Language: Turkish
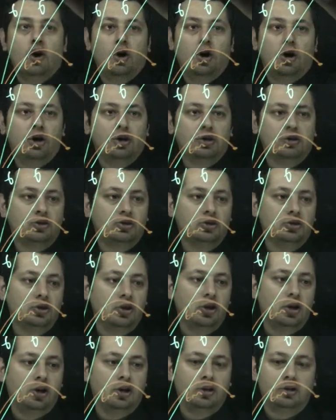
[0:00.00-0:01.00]
6
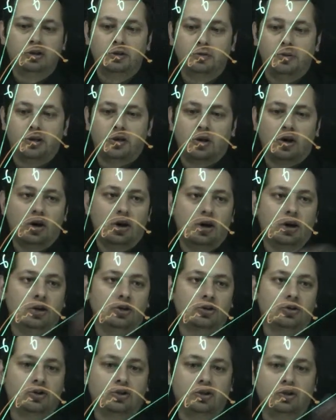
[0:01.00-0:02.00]
6 bak
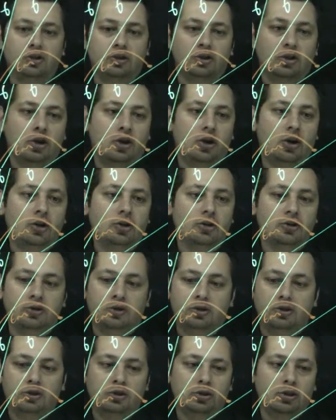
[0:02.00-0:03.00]
6
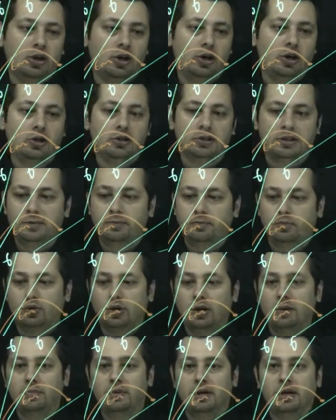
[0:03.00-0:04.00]
6 6 ip buraya